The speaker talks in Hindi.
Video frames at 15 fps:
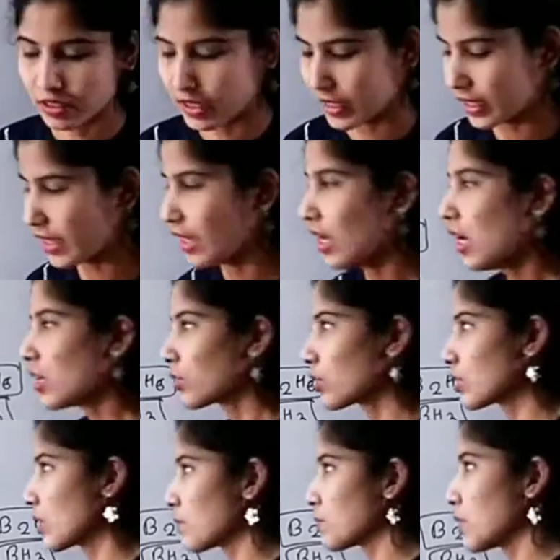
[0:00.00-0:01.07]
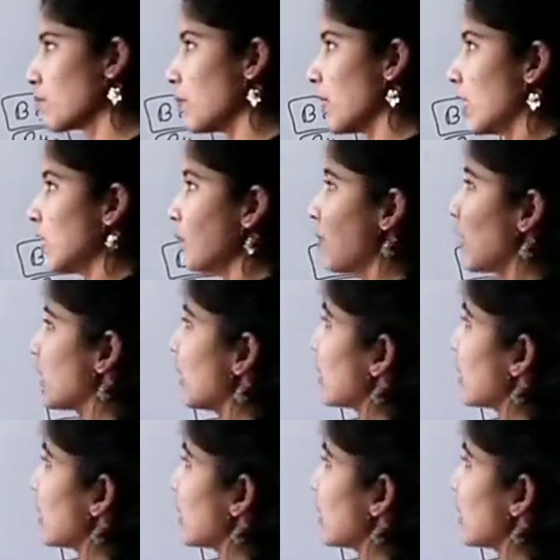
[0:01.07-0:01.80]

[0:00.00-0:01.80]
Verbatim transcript: ठीक है तो सबसे पहली बात